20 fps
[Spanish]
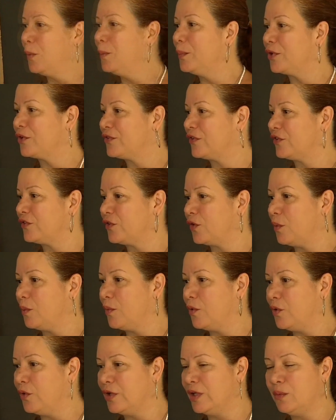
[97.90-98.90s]
un proceso
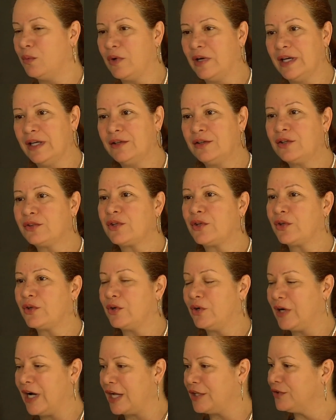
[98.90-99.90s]
muy bueno, todos
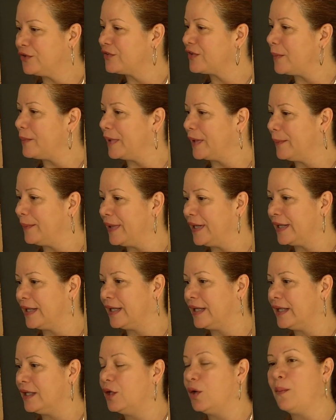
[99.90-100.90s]
los años se
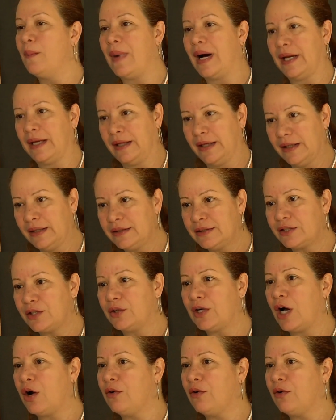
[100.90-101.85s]
preparan los maestros, las